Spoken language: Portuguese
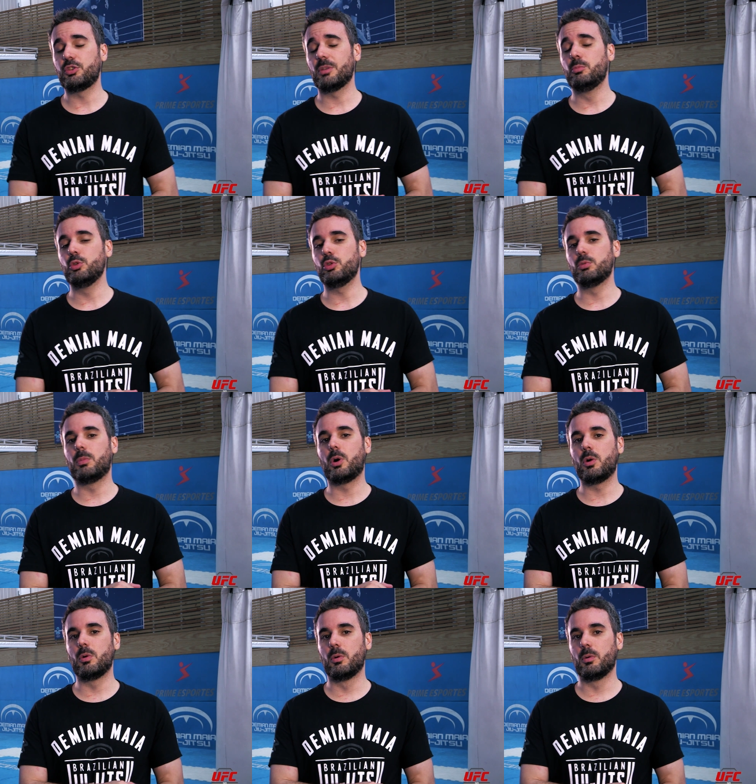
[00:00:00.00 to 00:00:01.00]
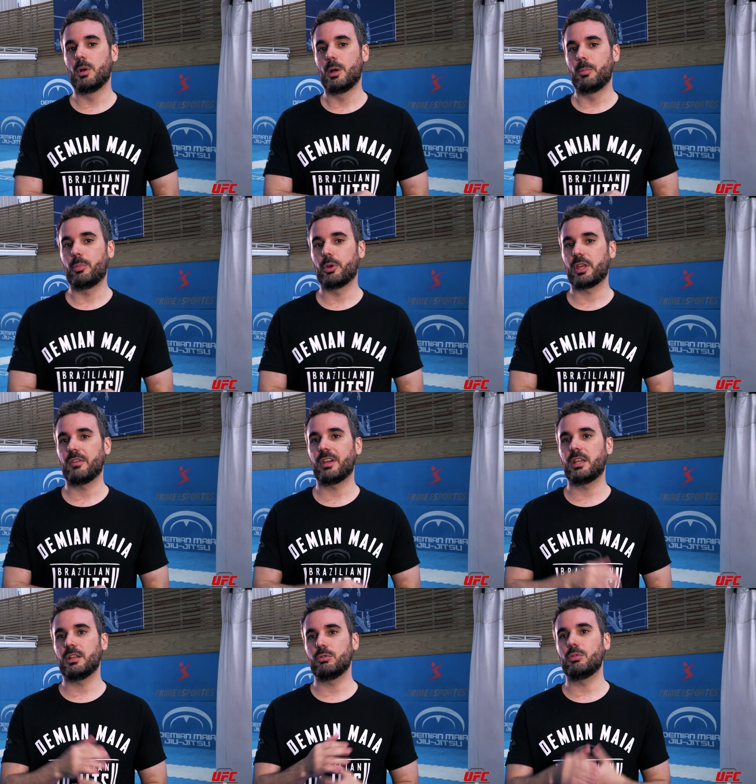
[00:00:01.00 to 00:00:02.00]
isso é muito bom porque vai
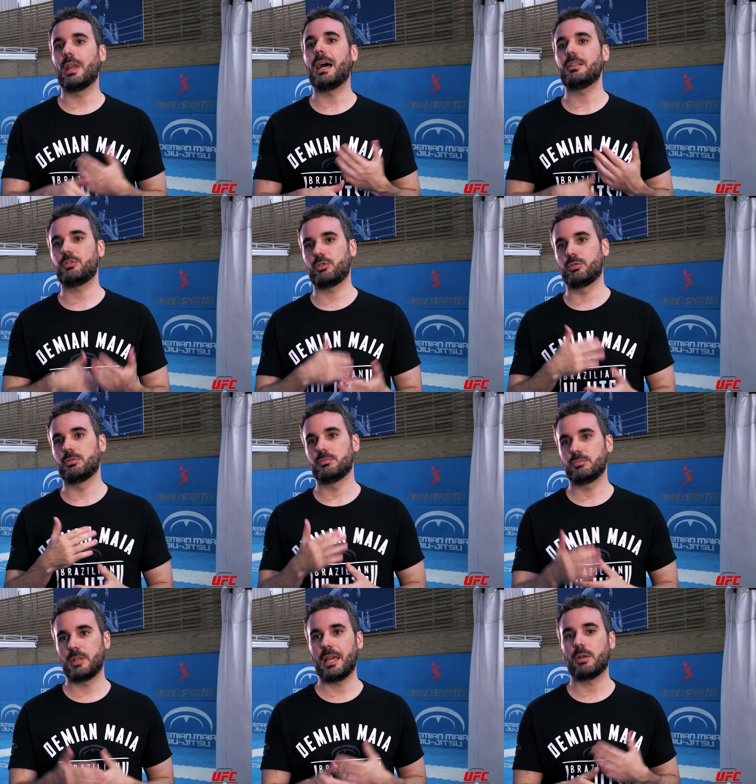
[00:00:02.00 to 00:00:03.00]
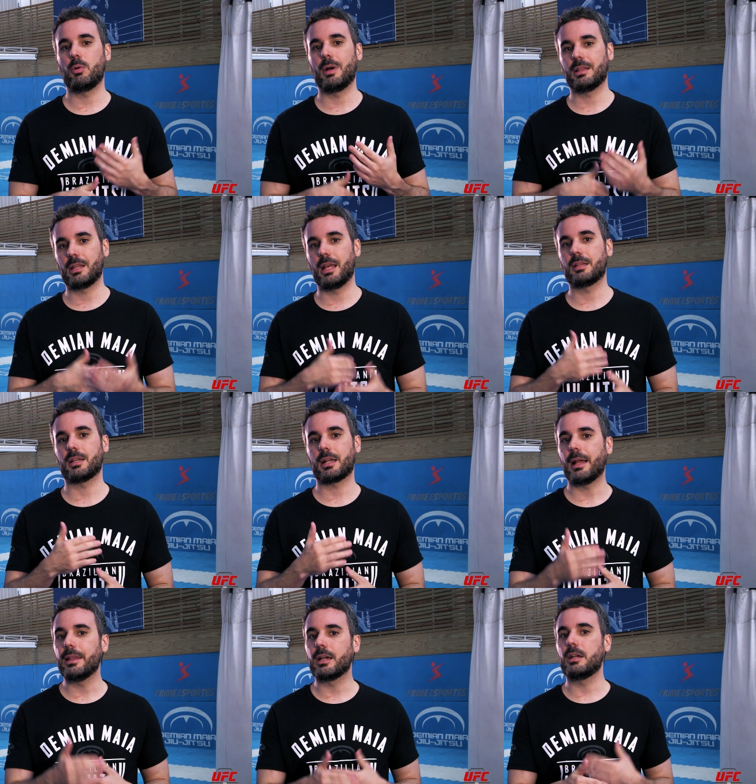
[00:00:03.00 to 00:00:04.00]
criando um lastro, né, com o atleta. Cada